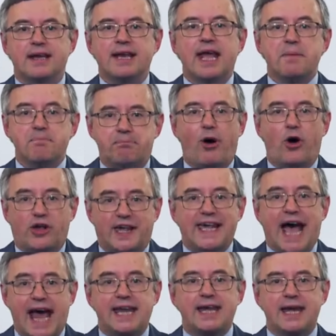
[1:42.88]
nei
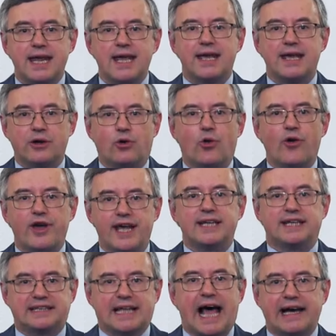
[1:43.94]
pochi anni in cui
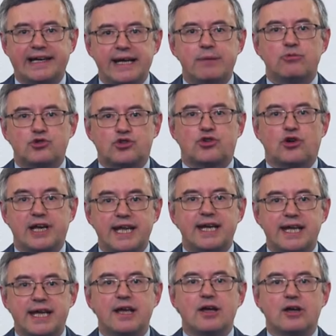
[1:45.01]
in Italia
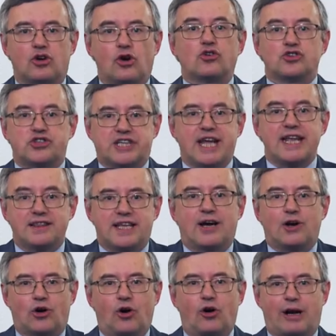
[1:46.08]
Mussolini consente
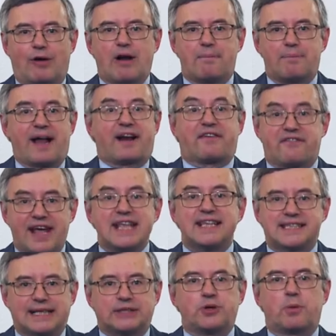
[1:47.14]
ancora una
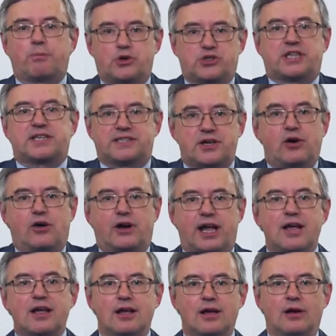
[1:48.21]
parvenza di
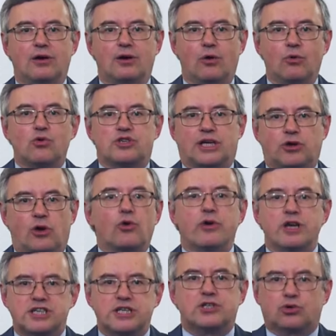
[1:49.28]
opposizione. Lo usa Don
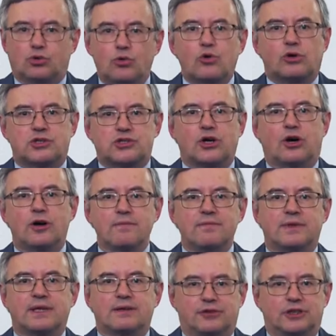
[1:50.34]
Luigi Sturzo,
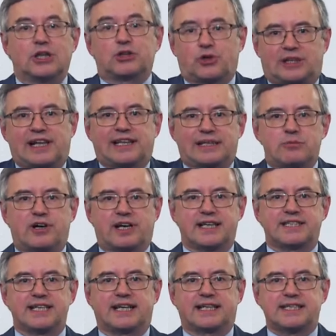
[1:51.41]
fondatore della
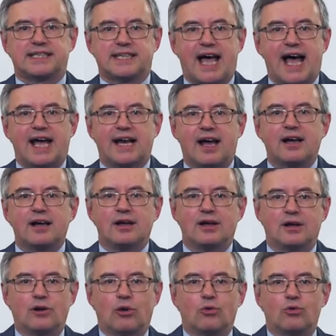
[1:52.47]
democrazia cristiana,
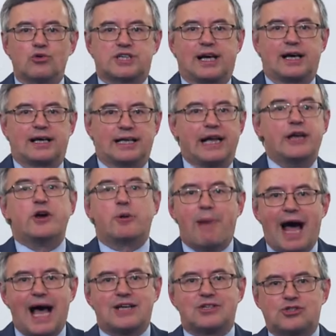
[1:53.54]
lo usa Lelio
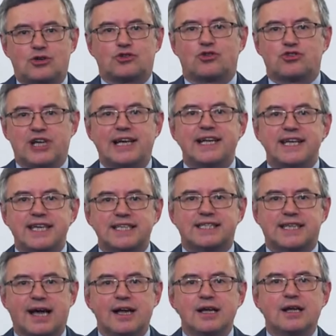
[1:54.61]
Basso,
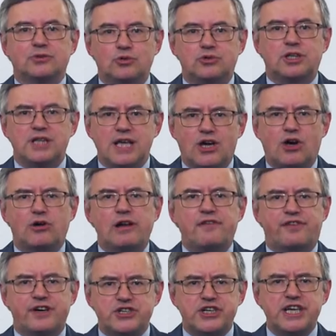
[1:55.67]
socialista, tutti dicono il
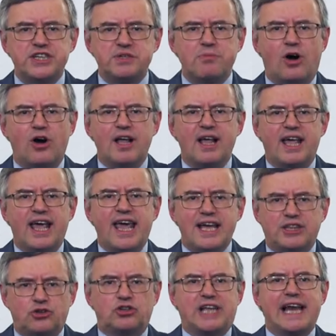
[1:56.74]
fascismo
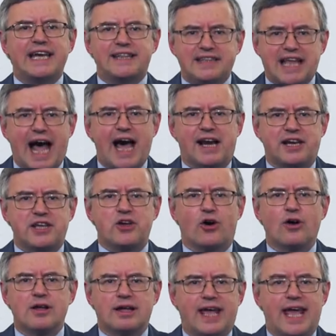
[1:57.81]
è
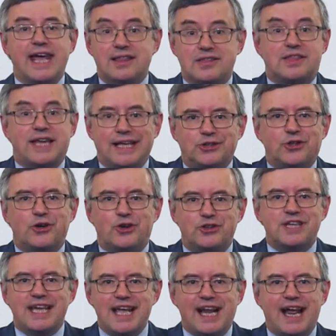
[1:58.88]
totalitario e intendono
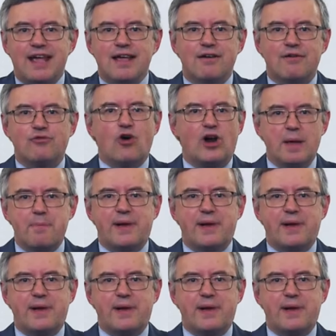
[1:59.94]
dire vuole